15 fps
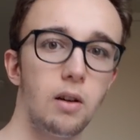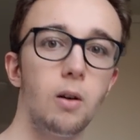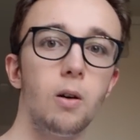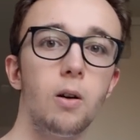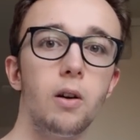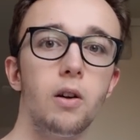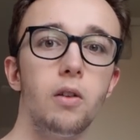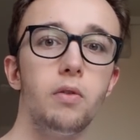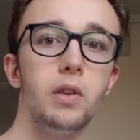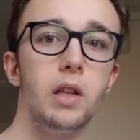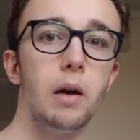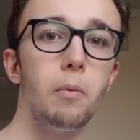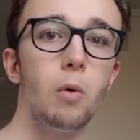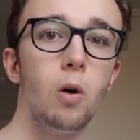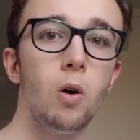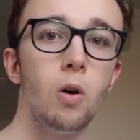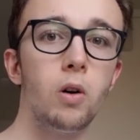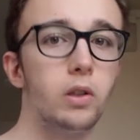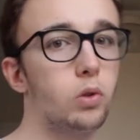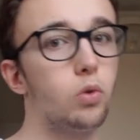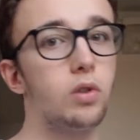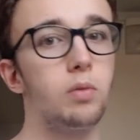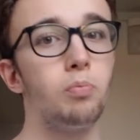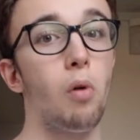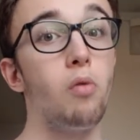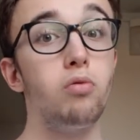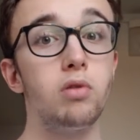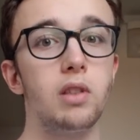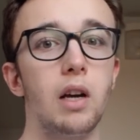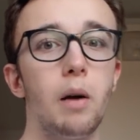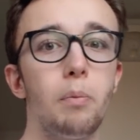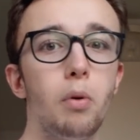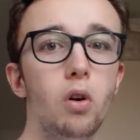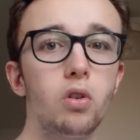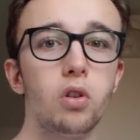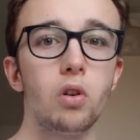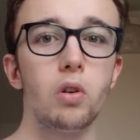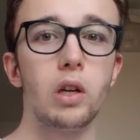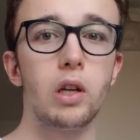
Euh, évidemment, est-ce que pour vous c'est important